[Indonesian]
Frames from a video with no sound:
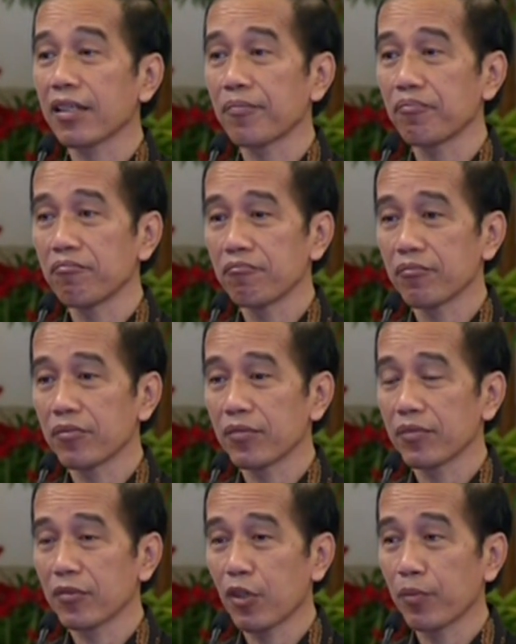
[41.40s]
tetap
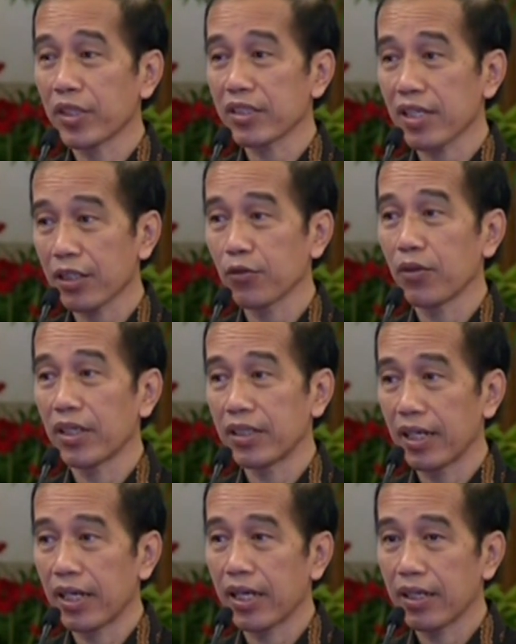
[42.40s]
nomor
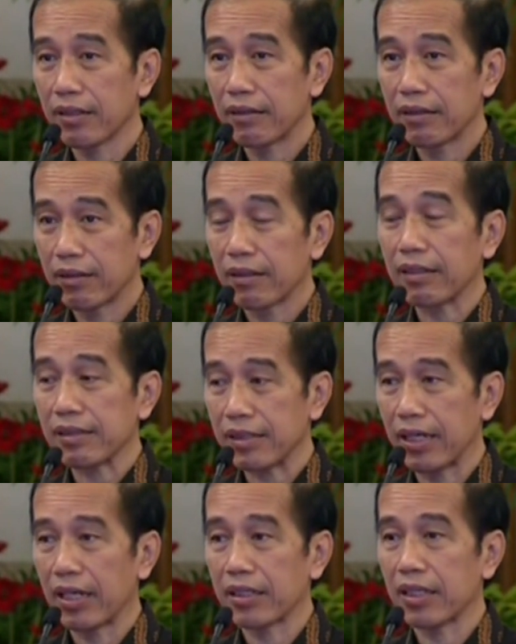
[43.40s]
satu adalah
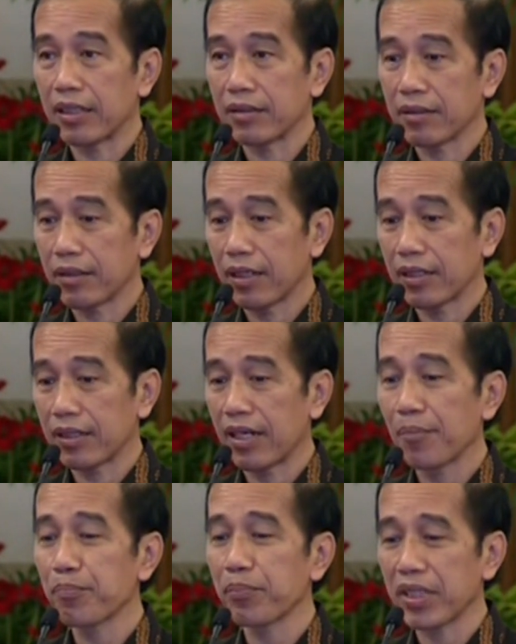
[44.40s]
kesehatan,
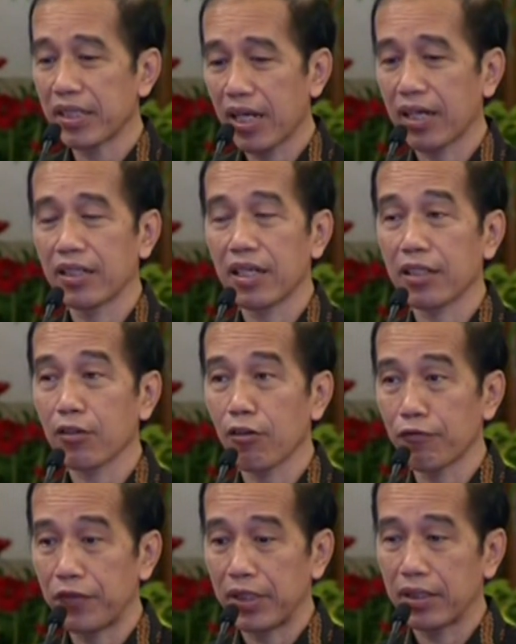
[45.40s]
adalah
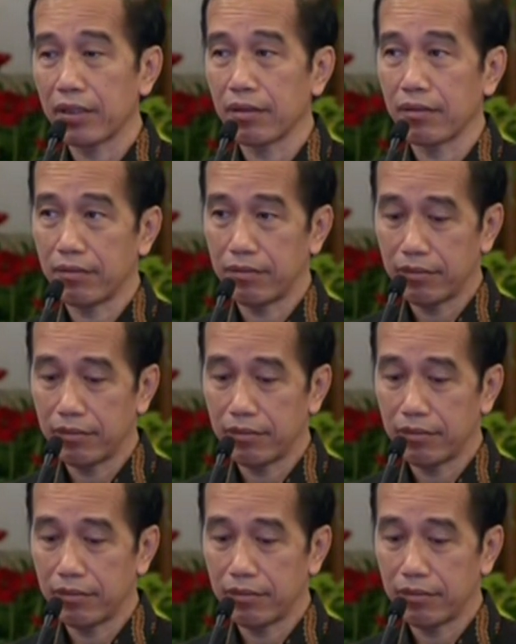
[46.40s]
penanganan COVID.